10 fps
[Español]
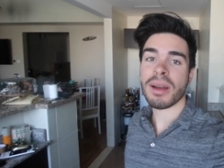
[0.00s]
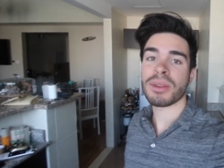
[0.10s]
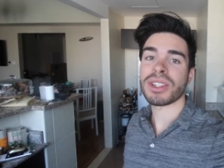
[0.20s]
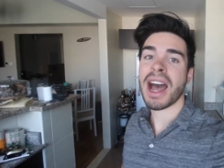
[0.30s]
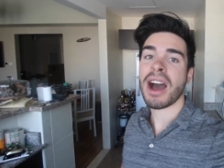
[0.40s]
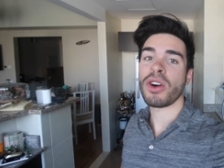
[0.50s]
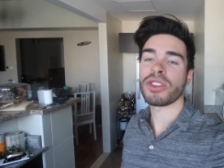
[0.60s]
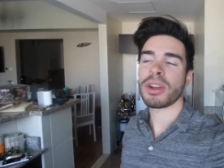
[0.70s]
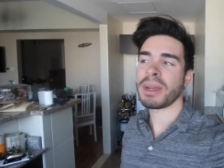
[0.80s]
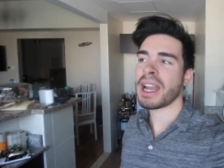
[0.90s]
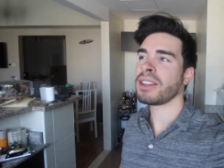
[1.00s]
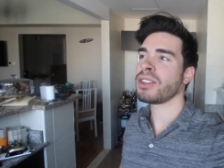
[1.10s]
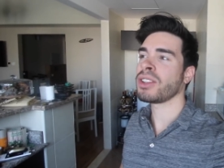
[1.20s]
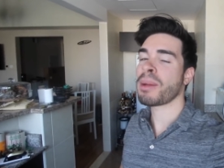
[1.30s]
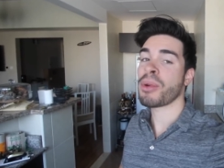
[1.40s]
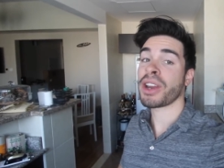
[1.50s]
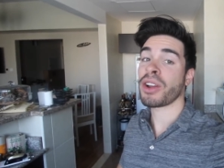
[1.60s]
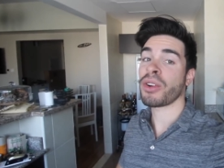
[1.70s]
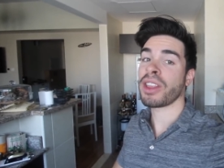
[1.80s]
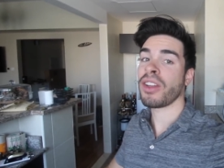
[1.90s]
vamos a otro emirato, ya hemos
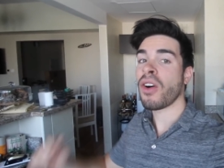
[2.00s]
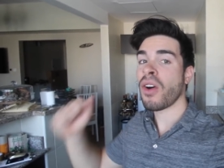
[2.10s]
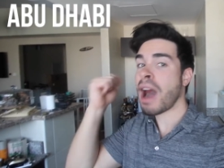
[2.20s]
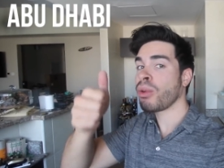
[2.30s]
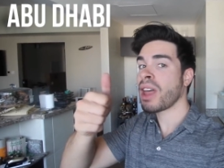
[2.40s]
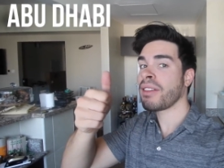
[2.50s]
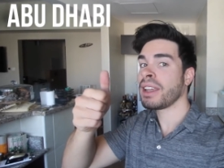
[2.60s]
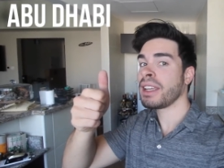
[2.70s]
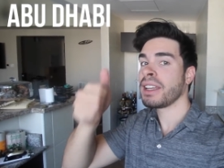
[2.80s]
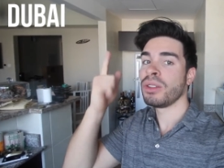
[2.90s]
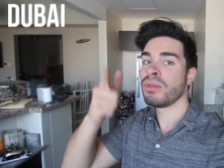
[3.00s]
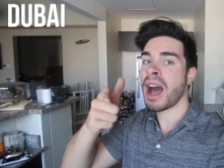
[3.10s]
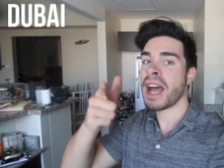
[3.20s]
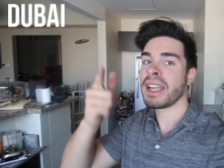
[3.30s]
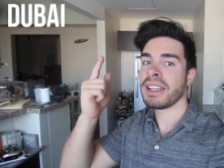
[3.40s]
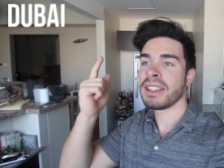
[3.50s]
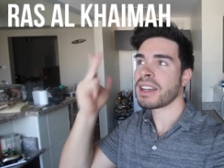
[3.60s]
recorrido Abu Dhabi, Dubai,